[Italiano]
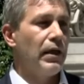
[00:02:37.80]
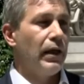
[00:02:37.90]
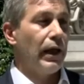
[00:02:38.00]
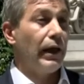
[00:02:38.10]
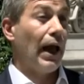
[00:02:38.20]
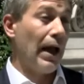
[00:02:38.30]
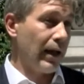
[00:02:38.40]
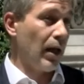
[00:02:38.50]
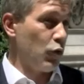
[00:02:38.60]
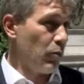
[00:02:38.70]
eh,
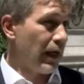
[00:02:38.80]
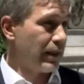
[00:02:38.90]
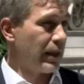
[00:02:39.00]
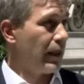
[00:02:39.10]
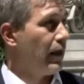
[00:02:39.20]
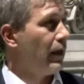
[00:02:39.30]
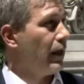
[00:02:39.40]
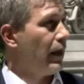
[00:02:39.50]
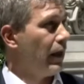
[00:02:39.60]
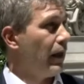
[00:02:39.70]
anche a più basse
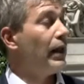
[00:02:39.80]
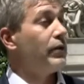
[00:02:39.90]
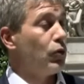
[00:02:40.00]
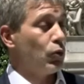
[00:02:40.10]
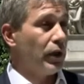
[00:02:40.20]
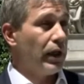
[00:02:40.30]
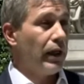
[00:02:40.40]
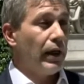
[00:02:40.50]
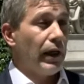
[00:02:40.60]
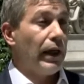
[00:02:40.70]
eh, altitudini,
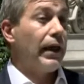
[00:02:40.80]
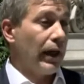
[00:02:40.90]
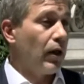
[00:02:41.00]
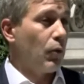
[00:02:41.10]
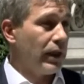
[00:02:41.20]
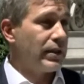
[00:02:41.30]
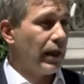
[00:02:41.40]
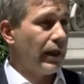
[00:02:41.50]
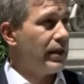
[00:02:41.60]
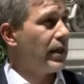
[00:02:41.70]
eh, che anche
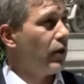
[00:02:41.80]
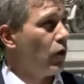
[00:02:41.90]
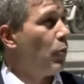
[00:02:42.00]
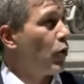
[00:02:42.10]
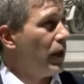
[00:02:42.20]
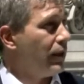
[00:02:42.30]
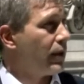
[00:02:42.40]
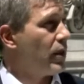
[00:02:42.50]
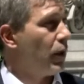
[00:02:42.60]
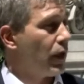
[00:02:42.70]
questa rischia di
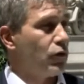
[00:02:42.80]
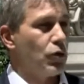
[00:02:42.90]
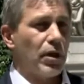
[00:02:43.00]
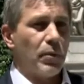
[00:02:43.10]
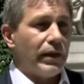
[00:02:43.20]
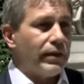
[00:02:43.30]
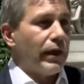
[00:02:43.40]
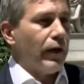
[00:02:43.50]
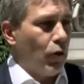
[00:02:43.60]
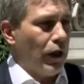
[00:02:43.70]
compromettersi perché
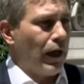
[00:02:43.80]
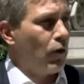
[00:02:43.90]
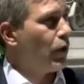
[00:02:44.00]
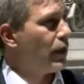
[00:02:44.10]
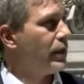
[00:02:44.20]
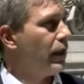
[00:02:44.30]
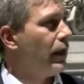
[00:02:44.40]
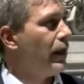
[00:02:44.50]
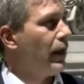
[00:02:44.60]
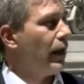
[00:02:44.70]
giustamente con il calore si
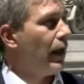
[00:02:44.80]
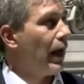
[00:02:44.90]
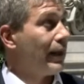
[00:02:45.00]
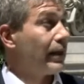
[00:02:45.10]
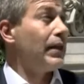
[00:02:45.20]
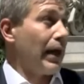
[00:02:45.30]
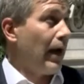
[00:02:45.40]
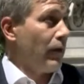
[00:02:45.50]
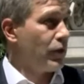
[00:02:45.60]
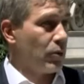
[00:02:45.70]
eh,
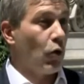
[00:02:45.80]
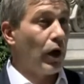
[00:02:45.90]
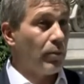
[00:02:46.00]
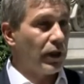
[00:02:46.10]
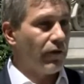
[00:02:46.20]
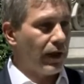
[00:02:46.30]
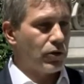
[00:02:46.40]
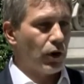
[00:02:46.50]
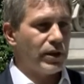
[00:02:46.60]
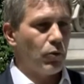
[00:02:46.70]
adatterà diciamo, a un clima
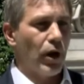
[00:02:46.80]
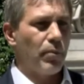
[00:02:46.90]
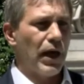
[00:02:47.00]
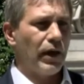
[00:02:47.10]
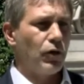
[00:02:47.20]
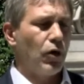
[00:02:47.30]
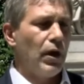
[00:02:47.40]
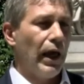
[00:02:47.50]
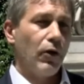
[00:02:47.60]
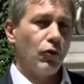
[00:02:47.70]
diverso che stiamo cambiando.
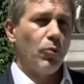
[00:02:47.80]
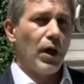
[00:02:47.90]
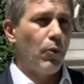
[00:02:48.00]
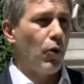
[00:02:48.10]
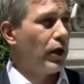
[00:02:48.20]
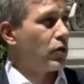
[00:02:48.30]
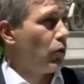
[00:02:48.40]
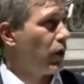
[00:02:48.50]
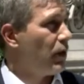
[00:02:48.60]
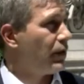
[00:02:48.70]
Ecco, dobbiamo
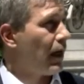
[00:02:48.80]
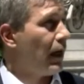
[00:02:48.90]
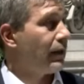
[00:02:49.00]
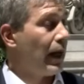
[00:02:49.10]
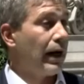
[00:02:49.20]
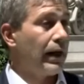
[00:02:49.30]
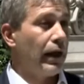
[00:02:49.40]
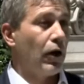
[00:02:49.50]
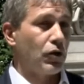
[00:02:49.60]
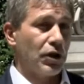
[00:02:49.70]
assolutamente rallentare
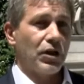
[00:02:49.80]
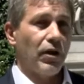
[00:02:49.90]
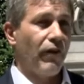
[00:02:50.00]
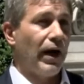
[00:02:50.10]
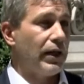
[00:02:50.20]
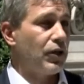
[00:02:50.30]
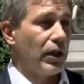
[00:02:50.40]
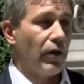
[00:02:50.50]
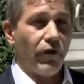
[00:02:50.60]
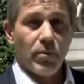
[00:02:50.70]
e cosa c'è da fare?
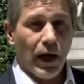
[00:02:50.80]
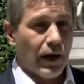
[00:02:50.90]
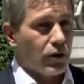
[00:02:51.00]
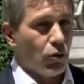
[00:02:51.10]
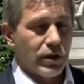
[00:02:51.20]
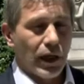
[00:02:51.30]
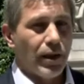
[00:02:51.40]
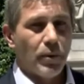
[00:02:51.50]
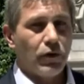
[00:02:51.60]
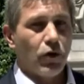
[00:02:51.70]
C'è da fermare sul
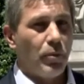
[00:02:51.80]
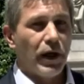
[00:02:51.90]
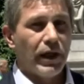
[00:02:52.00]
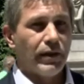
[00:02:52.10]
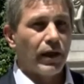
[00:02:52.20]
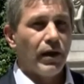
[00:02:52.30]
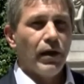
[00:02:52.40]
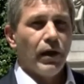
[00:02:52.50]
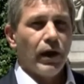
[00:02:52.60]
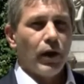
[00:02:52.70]
riscaldamento del pianeta.
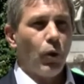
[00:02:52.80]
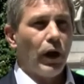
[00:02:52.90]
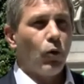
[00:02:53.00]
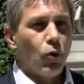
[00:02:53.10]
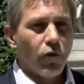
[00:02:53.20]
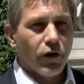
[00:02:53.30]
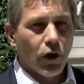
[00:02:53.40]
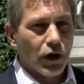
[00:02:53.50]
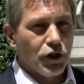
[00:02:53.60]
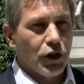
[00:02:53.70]
Eh, quel
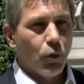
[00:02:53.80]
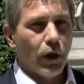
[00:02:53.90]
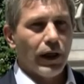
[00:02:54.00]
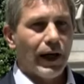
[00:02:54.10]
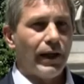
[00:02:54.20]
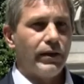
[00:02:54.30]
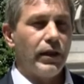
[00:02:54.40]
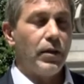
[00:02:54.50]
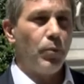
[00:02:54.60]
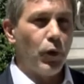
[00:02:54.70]
1,5
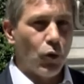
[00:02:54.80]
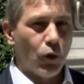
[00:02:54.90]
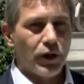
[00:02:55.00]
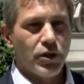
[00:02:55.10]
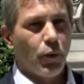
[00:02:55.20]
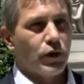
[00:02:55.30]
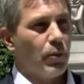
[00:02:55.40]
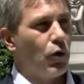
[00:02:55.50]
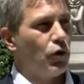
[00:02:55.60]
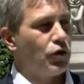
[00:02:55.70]
gradi in più che ci
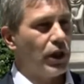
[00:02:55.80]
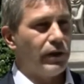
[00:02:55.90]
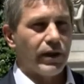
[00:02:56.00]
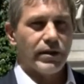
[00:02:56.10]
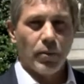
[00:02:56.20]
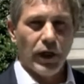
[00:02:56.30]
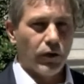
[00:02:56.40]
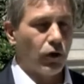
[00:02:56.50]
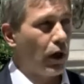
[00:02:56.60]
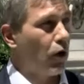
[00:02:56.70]
possiamo concedere,
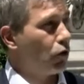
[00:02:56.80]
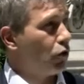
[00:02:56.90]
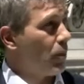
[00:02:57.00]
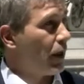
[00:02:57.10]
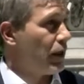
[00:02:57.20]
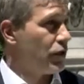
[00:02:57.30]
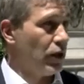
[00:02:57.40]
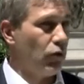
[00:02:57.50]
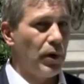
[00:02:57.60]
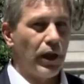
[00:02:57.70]
stabilito dall'accordo di Parigi
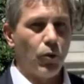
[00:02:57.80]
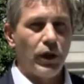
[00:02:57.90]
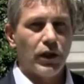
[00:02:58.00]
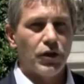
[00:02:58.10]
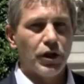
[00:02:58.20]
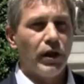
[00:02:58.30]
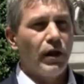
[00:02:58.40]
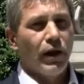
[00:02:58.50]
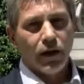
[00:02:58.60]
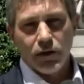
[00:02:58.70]
nel 2015,
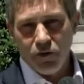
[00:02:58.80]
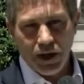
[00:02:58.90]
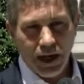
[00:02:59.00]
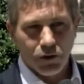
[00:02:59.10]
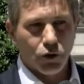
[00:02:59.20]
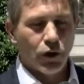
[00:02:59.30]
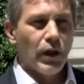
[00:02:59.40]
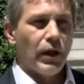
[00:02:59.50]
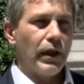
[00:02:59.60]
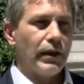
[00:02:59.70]
ratificato
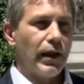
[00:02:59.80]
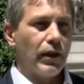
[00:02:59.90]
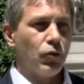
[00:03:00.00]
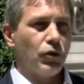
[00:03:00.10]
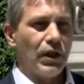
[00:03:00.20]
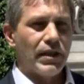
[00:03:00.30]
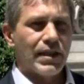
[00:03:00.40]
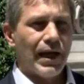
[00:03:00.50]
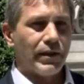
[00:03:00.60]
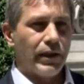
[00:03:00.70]
eh, da tutti gli
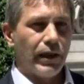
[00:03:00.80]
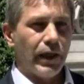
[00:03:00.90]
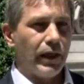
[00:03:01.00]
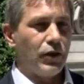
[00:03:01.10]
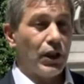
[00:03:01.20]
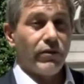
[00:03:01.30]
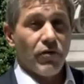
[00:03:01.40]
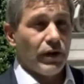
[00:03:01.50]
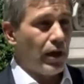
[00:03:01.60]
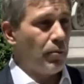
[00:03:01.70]
stati e che ci deve
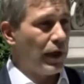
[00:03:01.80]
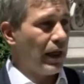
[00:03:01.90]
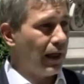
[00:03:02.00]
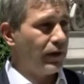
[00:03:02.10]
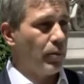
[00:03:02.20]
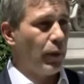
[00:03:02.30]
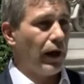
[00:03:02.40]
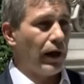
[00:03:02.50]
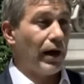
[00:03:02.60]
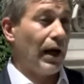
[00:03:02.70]
vedere impegnati impegnati
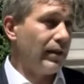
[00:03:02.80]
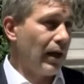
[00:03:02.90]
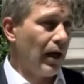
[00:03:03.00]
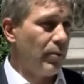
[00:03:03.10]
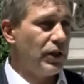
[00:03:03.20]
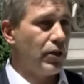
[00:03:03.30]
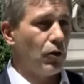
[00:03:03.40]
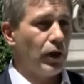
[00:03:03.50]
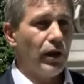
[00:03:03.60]
per rallentare le emissioni